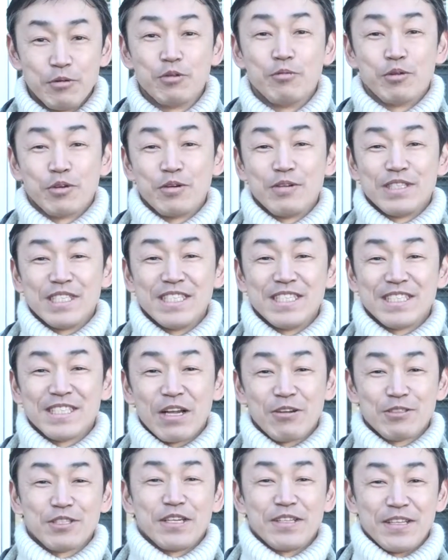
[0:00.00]
僕も今日一日
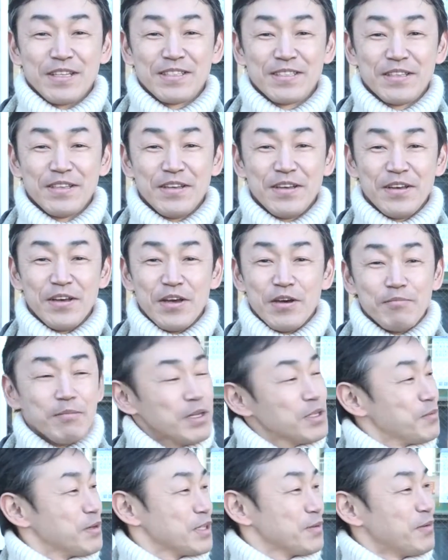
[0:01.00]
楽しかったです
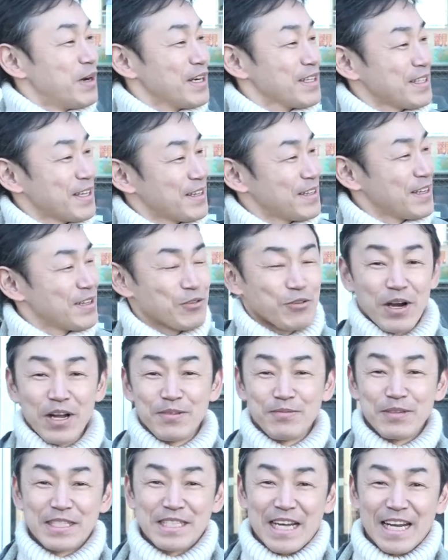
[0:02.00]
まだまだ回り足りないとこあり
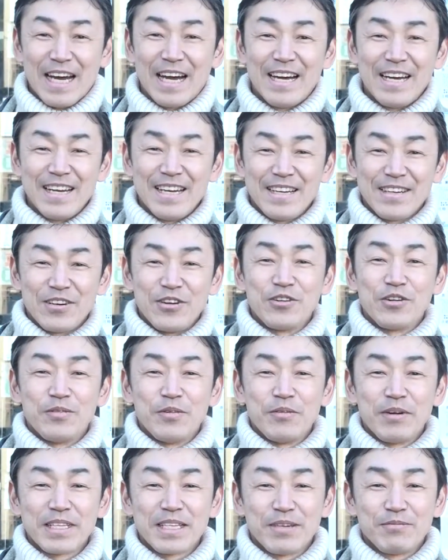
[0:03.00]
ますから今後
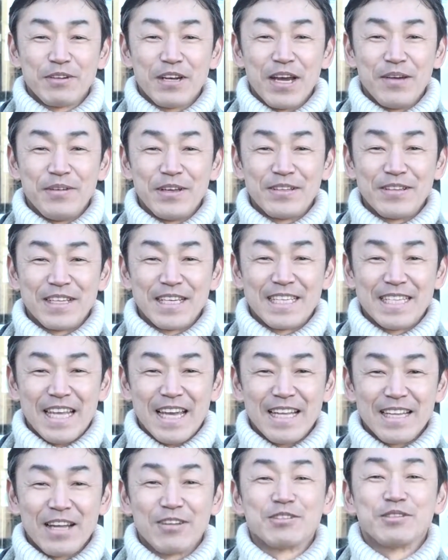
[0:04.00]
もまたプライベートで来て
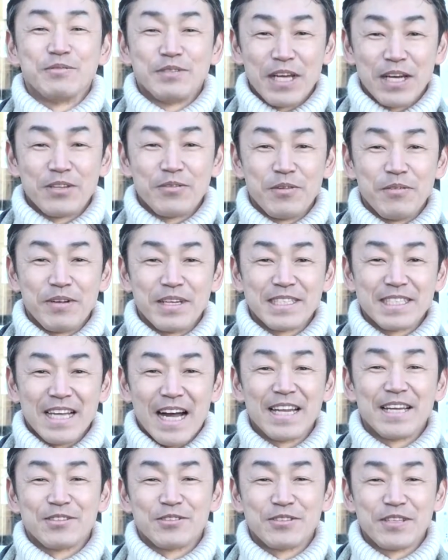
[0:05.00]
楽しみたいと思いますあ
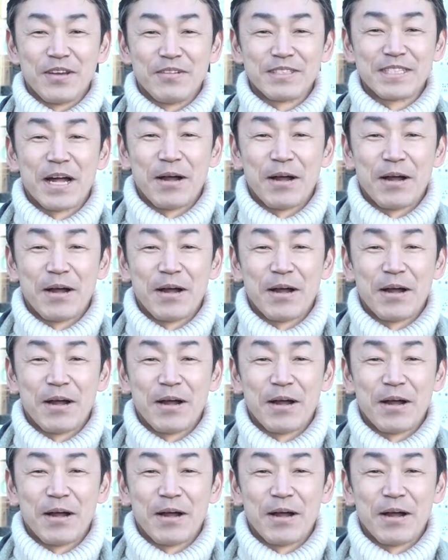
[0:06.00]
りがとうございまし